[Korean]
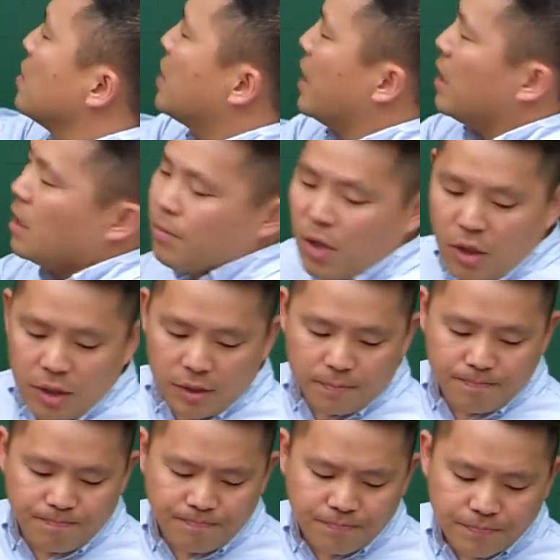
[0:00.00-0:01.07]
자, 1번.
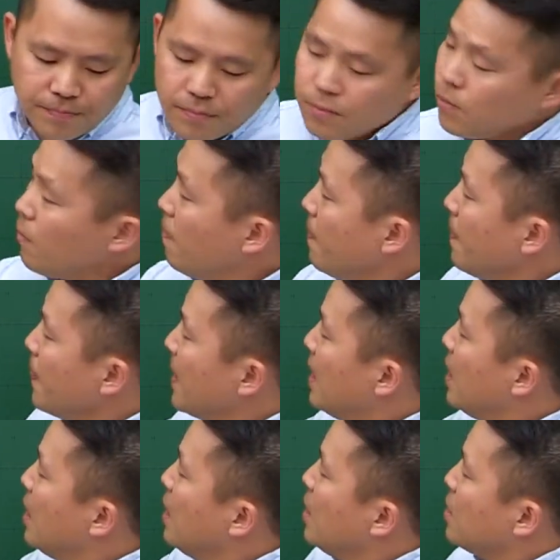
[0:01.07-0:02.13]

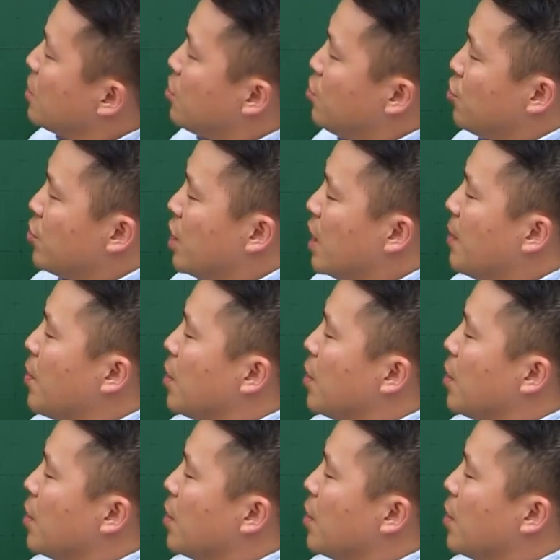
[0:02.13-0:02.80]
근육량의